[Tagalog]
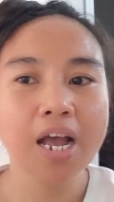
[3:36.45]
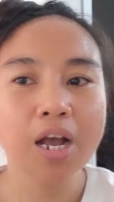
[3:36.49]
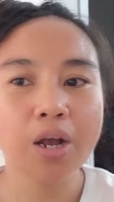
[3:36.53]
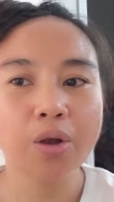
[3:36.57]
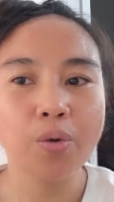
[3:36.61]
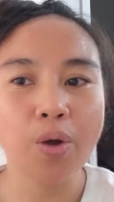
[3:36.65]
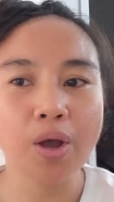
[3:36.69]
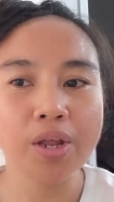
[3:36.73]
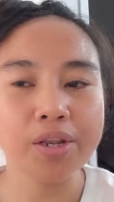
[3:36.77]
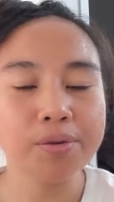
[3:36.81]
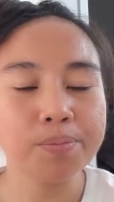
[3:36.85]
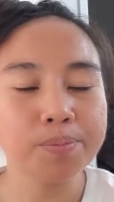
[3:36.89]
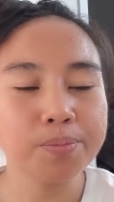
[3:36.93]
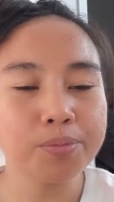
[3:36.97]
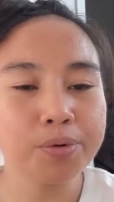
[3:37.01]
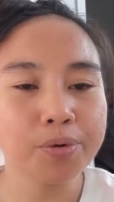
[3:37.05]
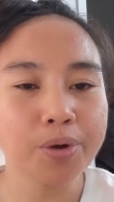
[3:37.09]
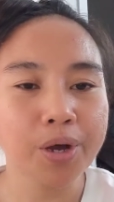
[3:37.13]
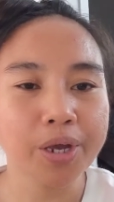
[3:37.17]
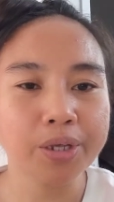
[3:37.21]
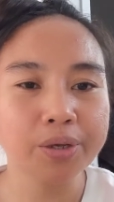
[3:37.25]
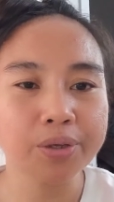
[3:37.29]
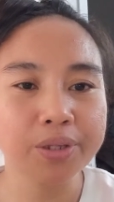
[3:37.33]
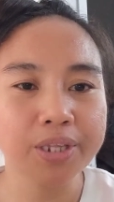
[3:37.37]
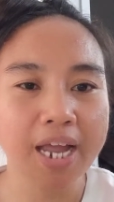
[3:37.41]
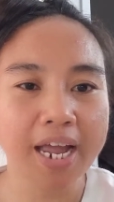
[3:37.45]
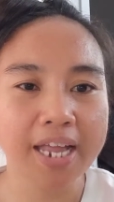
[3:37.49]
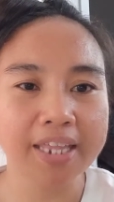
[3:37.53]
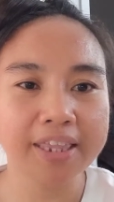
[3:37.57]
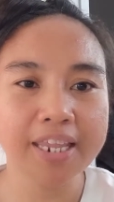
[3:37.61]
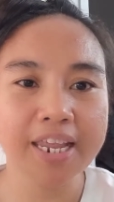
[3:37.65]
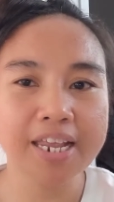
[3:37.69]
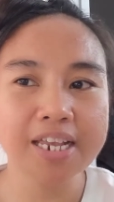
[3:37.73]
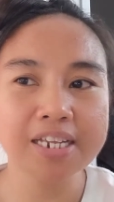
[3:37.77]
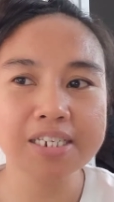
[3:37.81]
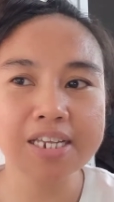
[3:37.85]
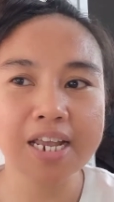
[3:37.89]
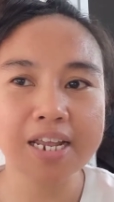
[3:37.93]
Kung ano po kayo
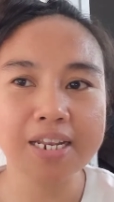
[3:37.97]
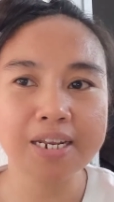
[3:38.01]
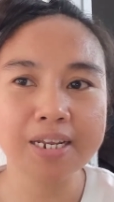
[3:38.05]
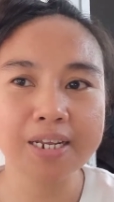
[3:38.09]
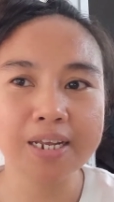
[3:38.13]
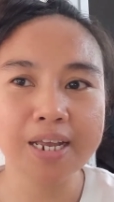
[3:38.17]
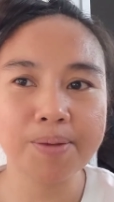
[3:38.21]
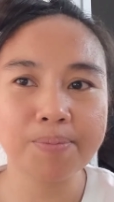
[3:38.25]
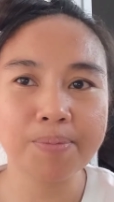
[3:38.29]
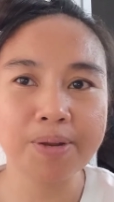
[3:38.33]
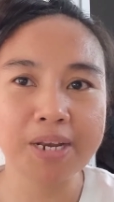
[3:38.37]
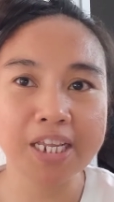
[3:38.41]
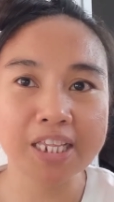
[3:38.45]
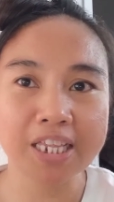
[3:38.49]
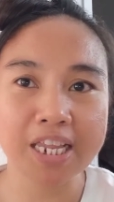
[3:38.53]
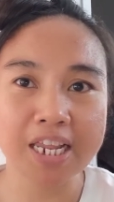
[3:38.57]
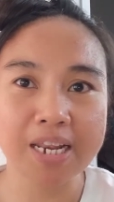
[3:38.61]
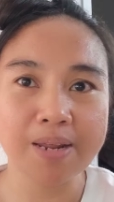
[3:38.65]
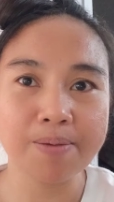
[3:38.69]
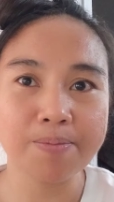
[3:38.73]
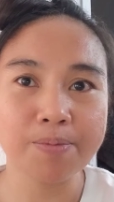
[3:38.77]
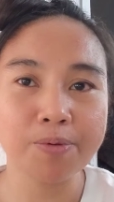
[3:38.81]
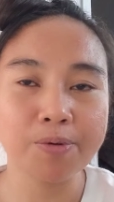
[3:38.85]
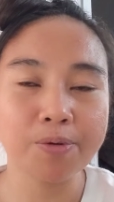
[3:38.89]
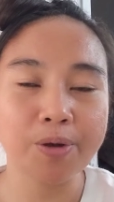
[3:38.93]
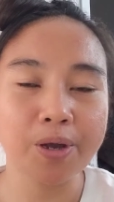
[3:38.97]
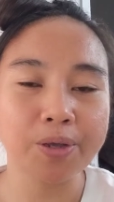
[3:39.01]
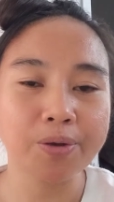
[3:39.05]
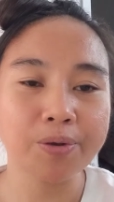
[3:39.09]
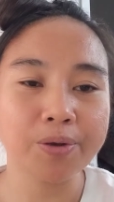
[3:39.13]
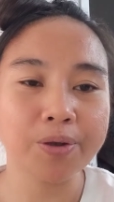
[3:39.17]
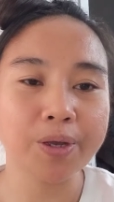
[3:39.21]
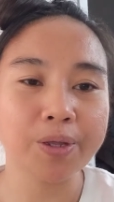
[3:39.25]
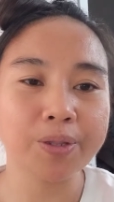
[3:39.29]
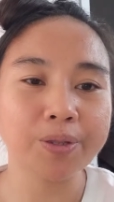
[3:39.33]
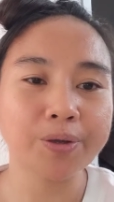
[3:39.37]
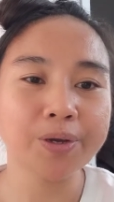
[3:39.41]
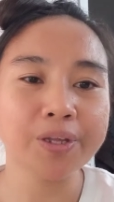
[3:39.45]
dati, sana manatili po
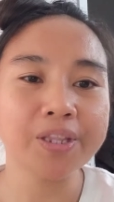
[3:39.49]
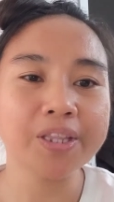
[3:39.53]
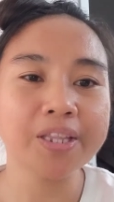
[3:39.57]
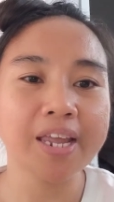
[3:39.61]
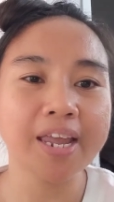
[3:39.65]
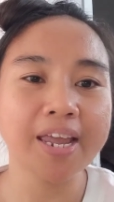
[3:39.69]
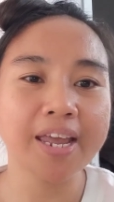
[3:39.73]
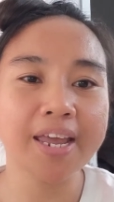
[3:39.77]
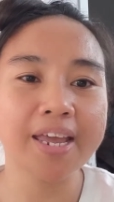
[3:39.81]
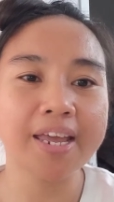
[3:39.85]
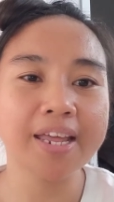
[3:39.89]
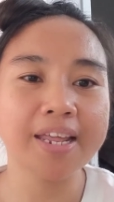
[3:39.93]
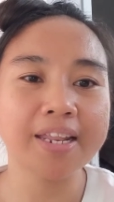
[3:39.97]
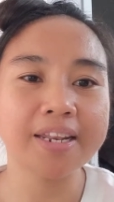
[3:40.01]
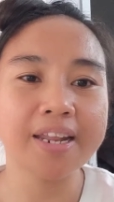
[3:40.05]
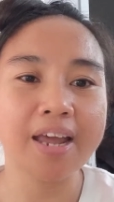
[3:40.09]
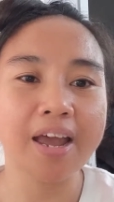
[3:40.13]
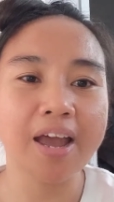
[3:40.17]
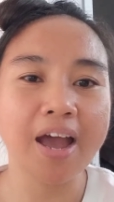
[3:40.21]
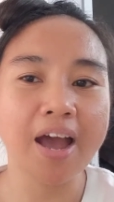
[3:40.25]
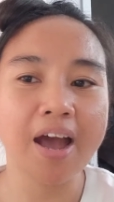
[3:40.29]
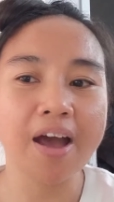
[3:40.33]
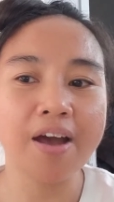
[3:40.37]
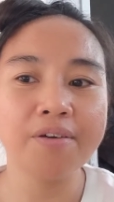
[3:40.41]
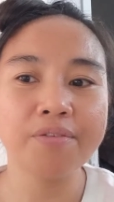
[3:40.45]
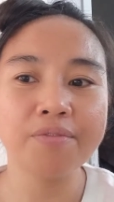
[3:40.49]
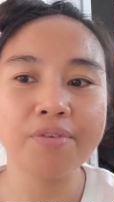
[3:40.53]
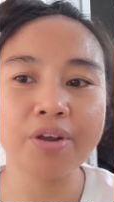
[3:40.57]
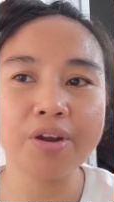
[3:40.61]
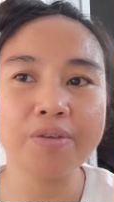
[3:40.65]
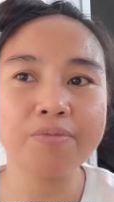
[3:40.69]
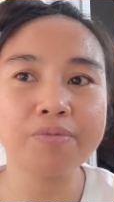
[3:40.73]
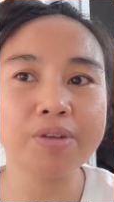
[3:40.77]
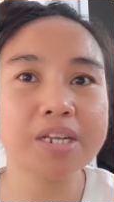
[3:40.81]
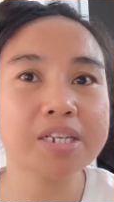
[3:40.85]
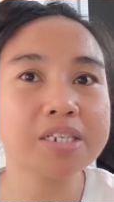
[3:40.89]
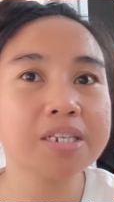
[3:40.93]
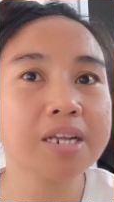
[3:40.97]
kayong ganon. And I'm
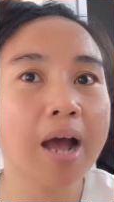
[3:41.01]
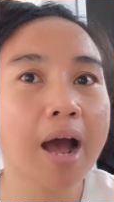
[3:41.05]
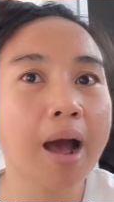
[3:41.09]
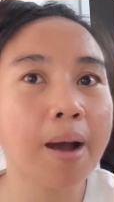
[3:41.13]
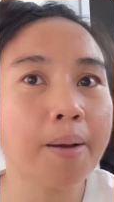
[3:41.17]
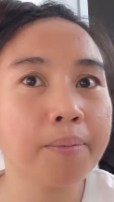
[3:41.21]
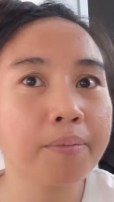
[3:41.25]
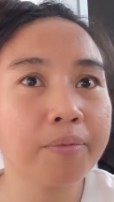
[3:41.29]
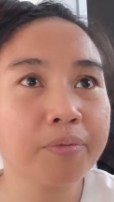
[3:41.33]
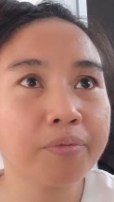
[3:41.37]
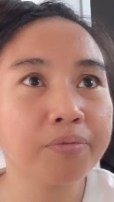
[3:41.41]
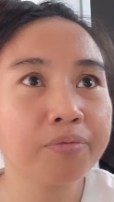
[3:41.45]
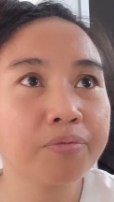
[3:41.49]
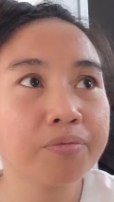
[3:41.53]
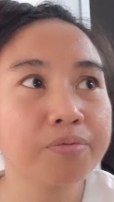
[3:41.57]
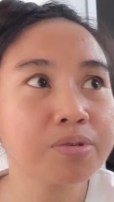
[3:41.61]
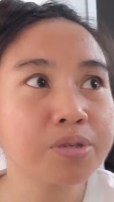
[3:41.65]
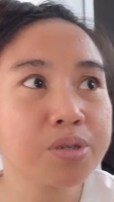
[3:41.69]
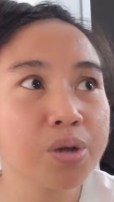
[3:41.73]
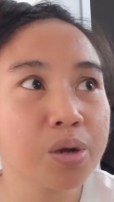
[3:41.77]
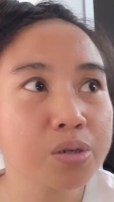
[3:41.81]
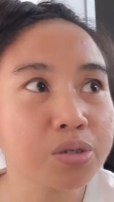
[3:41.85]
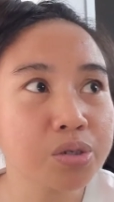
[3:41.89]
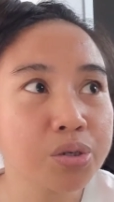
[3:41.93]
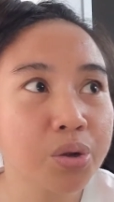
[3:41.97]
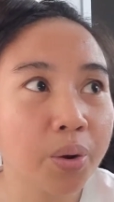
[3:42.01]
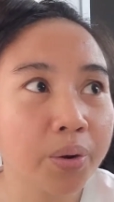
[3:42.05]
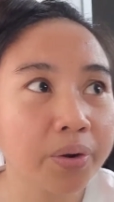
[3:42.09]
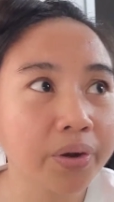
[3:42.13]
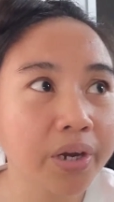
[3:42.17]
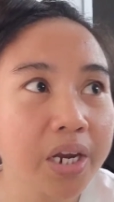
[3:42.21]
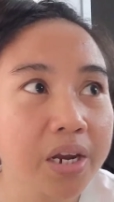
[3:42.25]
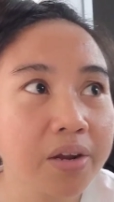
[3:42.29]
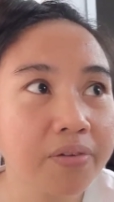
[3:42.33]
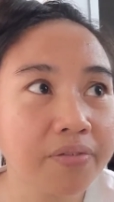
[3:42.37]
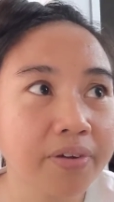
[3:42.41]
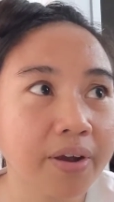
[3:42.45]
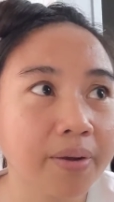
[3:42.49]
very blessed, I'm so
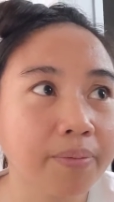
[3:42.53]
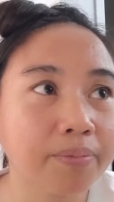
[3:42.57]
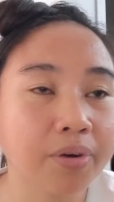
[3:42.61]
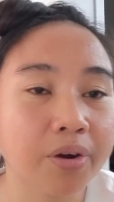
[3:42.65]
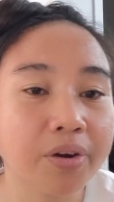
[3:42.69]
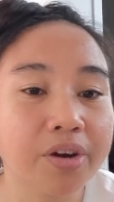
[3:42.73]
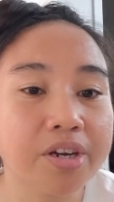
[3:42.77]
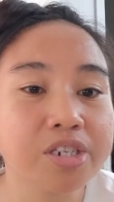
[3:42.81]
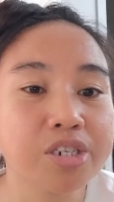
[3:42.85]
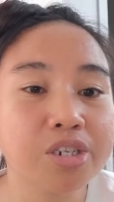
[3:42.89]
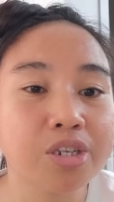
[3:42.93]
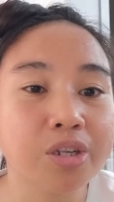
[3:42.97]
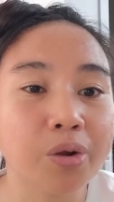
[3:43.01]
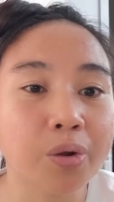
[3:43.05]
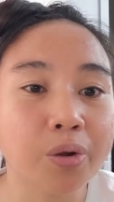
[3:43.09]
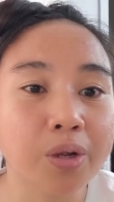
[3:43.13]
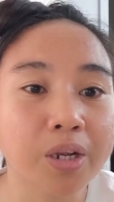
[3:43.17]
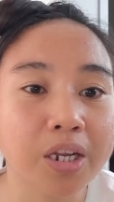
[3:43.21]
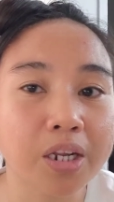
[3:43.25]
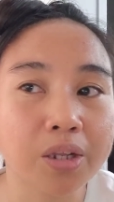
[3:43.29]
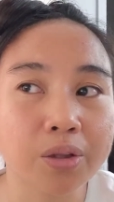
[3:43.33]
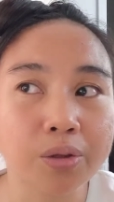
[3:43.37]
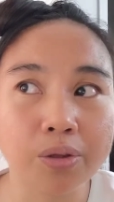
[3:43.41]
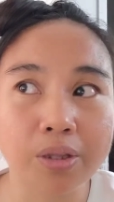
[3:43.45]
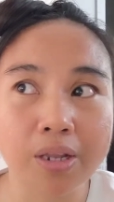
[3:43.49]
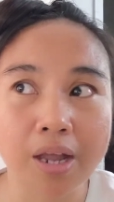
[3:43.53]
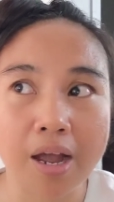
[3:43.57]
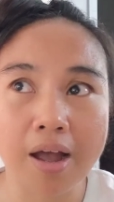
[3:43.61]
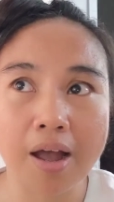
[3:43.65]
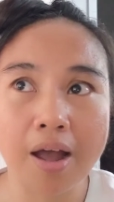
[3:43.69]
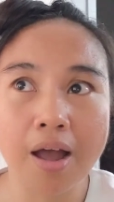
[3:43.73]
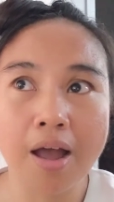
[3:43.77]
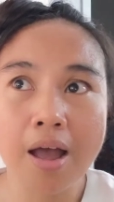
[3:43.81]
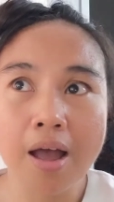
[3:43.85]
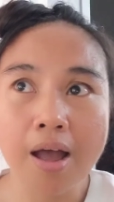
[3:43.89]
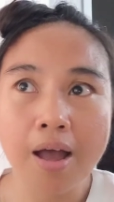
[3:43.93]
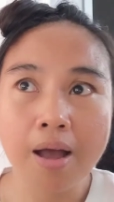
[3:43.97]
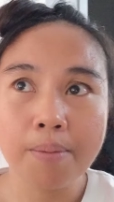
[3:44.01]
sorry if I'm very slowly na
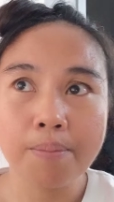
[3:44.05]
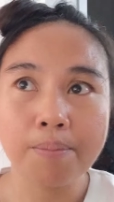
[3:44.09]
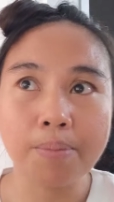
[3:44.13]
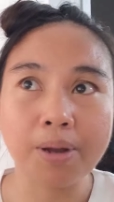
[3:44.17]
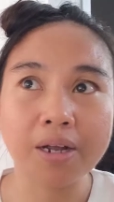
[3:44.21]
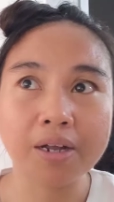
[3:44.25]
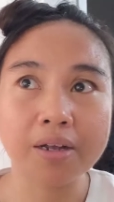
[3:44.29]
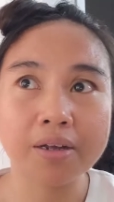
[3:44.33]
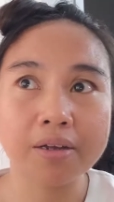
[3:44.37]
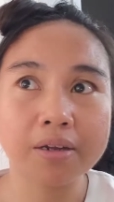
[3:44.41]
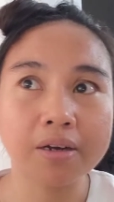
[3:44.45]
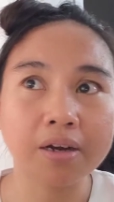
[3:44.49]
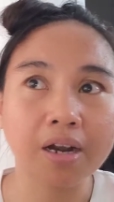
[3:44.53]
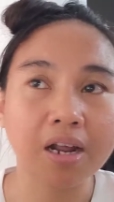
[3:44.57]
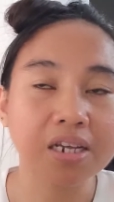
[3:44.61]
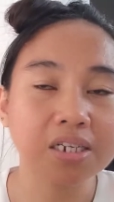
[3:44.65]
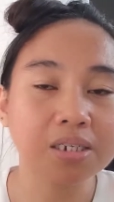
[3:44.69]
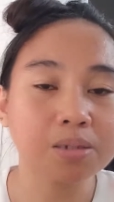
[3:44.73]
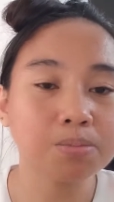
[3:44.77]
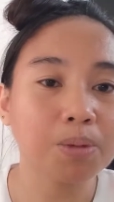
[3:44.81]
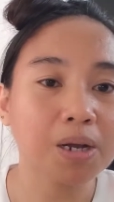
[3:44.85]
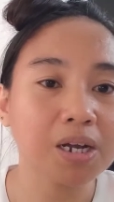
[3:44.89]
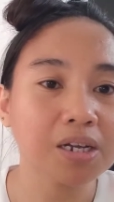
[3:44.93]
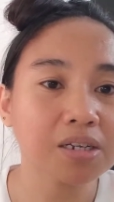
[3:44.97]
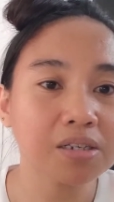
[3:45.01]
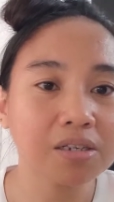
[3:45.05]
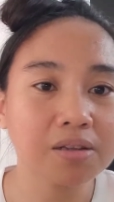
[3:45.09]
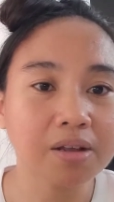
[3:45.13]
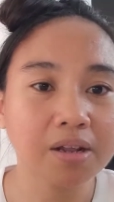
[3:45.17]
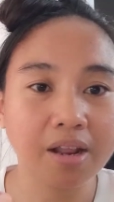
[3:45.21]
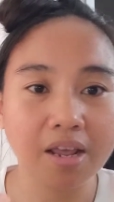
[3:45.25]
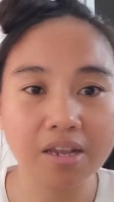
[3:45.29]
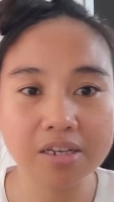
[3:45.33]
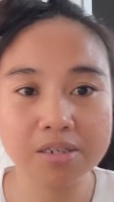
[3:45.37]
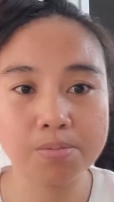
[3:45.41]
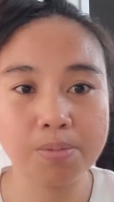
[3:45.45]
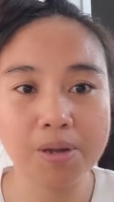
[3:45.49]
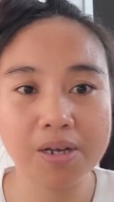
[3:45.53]
mag rush box,
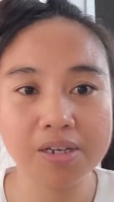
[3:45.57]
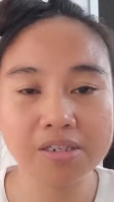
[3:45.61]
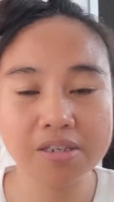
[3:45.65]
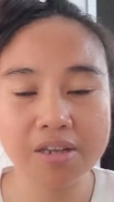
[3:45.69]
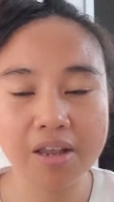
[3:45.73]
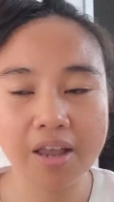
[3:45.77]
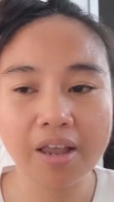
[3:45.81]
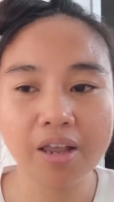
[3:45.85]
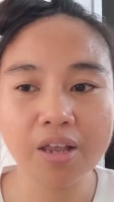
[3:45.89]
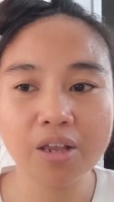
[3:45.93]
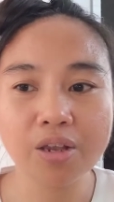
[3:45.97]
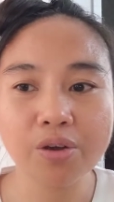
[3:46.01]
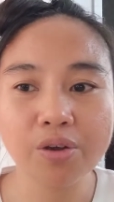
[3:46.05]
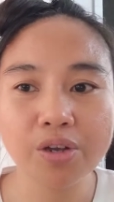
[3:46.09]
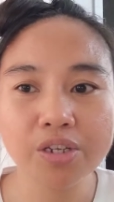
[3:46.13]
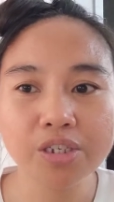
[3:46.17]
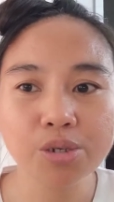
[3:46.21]
rest box sa inyo.